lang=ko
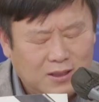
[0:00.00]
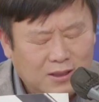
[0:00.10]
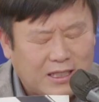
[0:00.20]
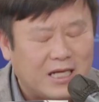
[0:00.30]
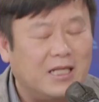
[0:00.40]

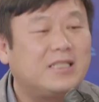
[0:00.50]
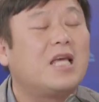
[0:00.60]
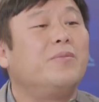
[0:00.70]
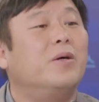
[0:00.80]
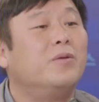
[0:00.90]
자기가
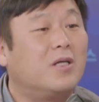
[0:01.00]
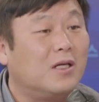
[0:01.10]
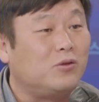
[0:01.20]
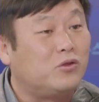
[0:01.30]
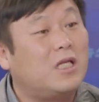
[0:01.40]
책임이 없는 것
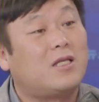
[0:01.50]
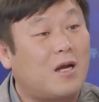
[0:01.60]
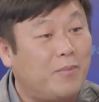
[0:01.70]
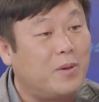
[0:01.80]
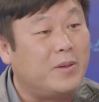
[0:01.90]
같아요. 유치했더라
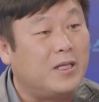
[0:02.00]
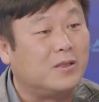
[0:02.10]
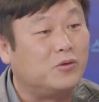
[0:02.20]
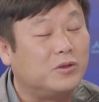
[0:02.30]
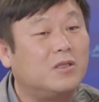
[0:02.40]
합법에
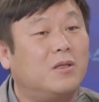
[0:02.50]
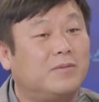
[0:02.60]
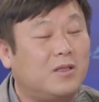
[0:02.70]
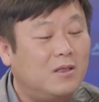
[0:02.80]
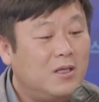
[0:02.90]
대해서
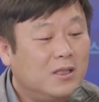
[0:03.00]
윤석열부터 네.